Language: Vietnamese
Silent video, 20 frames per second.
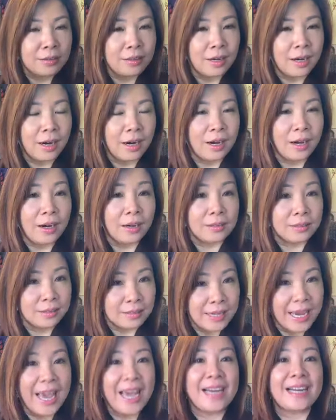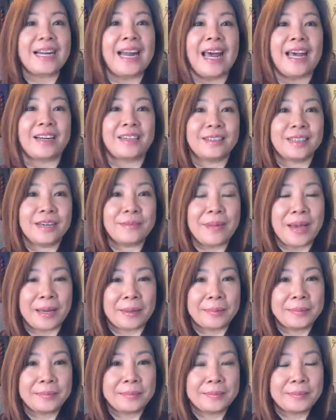à, được an lạc các
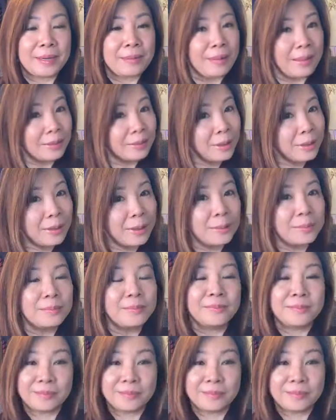bạn các bạn tin không